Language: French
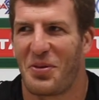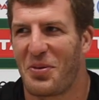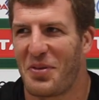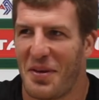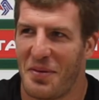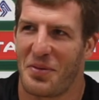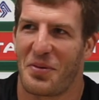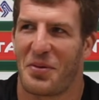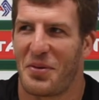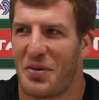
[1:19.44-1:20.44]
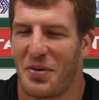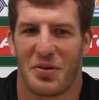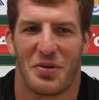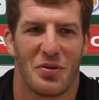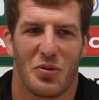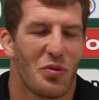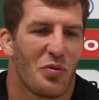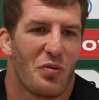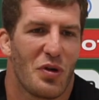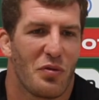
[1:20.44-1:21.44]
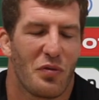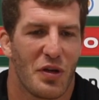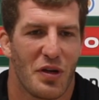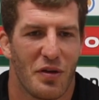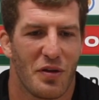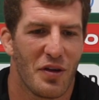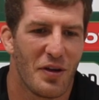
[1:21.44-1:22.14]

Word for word: d'un côté. Donc, voilà, on va y aller.